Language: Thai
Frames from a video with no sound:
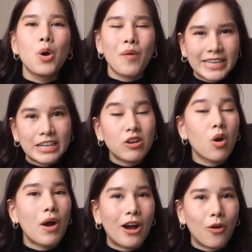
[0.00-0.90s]
วันนี้ก็
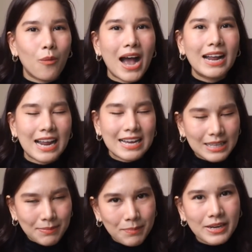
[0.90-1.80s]
หวังว่าน่า
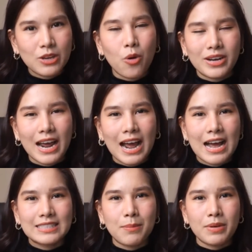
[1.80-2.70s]
จะเป็นประโยชน์นะคะ
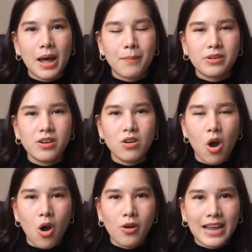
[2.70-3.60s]
สำหรับเรื่อง
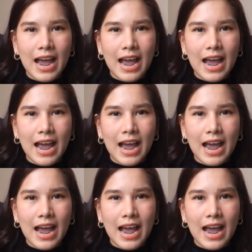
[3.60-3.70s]
ของ